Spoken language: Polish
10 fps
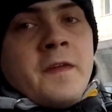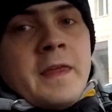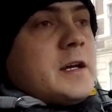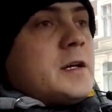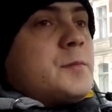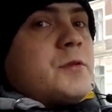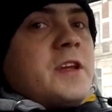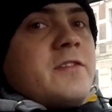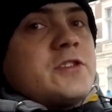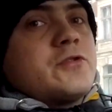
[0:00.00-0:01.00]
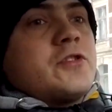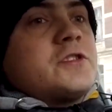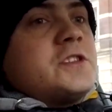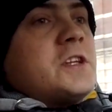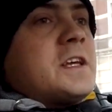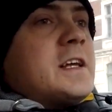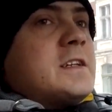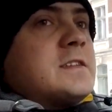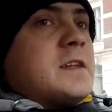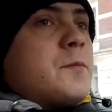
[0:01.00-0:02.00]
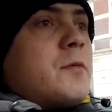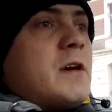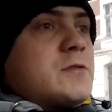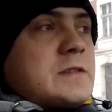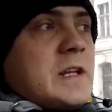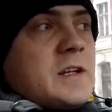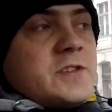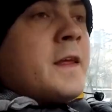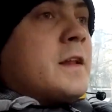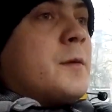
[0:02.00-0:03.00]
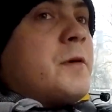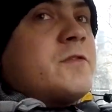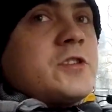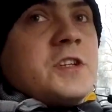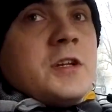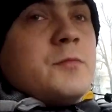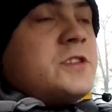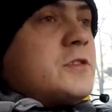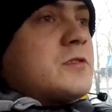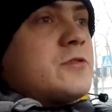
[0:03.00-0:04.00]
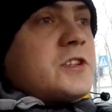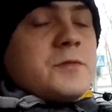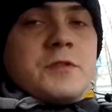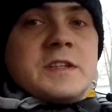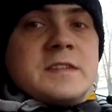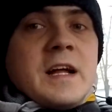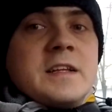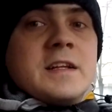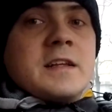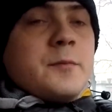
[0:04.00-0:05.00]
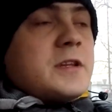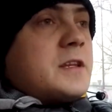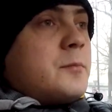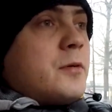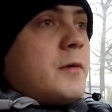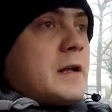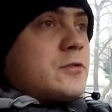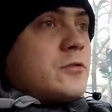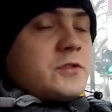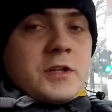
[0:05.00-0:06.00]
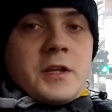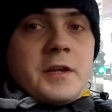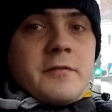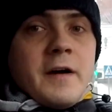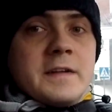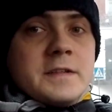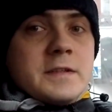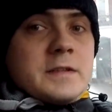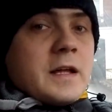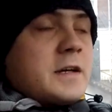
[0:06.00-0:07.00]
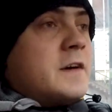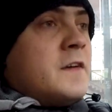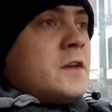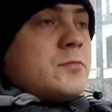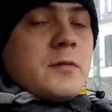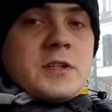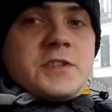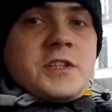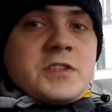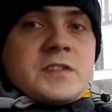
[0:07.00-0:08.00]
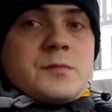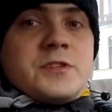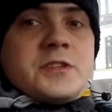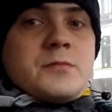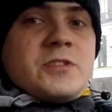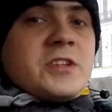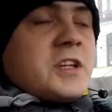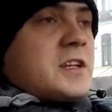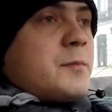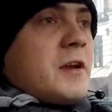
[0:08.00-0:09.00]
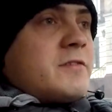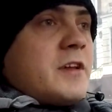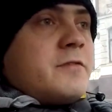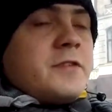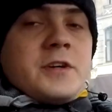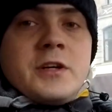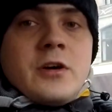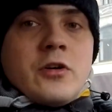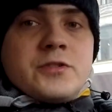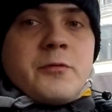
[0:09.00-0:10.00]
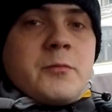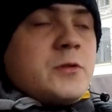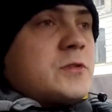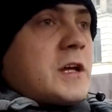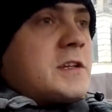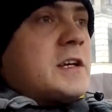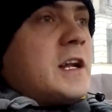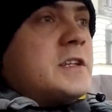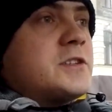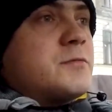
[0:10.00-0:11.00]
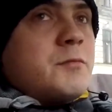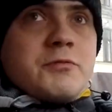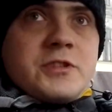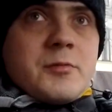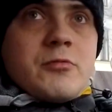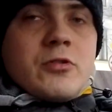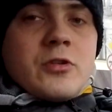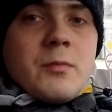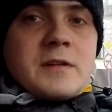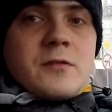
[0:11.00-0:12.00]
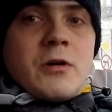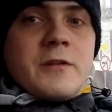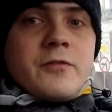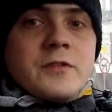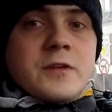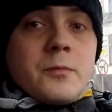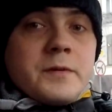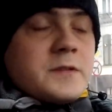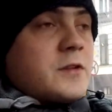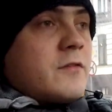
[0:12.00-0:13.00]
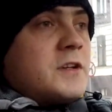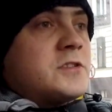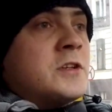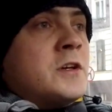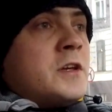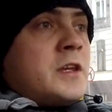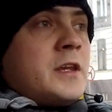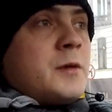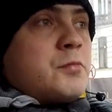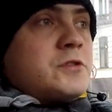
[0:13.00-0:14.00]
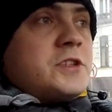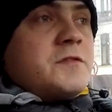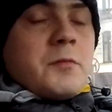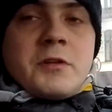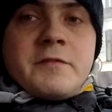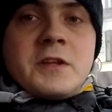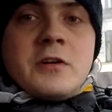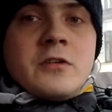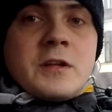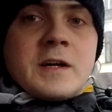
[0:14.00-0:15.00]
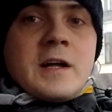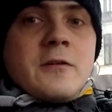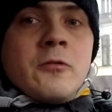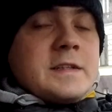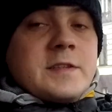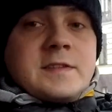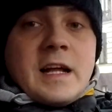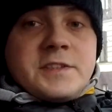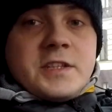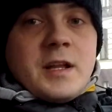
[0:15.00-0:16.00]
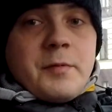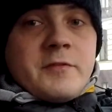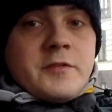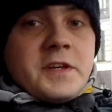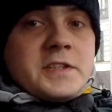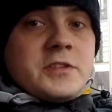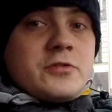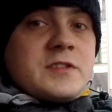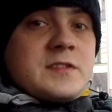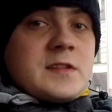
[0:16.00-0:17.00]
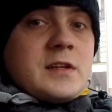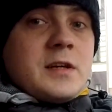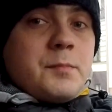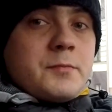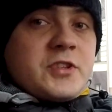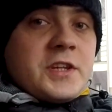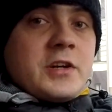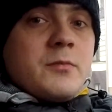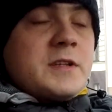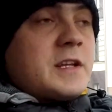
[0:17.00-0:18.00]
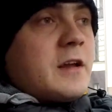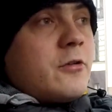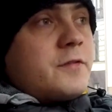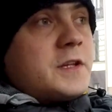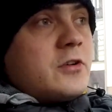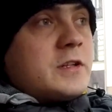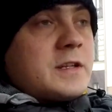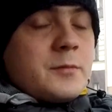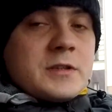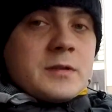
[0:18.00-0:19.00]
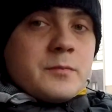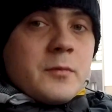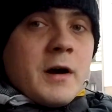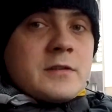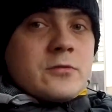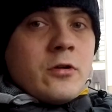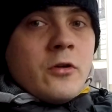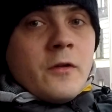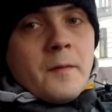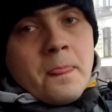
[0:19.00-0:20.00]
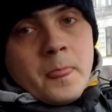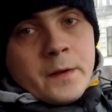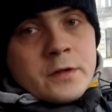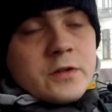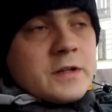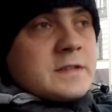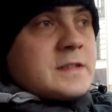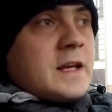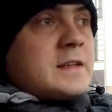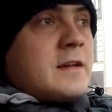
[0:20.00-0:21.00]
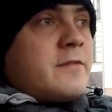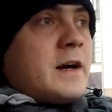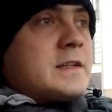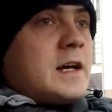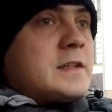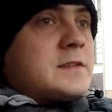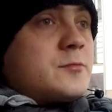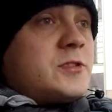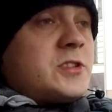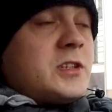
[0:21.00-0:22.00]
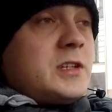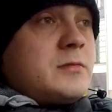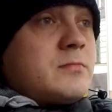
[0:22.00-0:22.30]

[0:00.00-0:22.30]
E, ponieważ już odcinek jeden z tempomatu znacie, na pewno chcielibyście usłyszeć moje zdanie na temat tempomatu, czyli wady, tak? Mam nadzieję, że zmieścimy się tak naprawdę w 8 minutach nagrania, żeby później było to bardzo łatwo skompensować i puścić wam te wideo na kanał. Co znacie i na pewno wiecie już z poprzedniego materiału wideo na temat tempomatu, no to to jest jedna wada, co mi się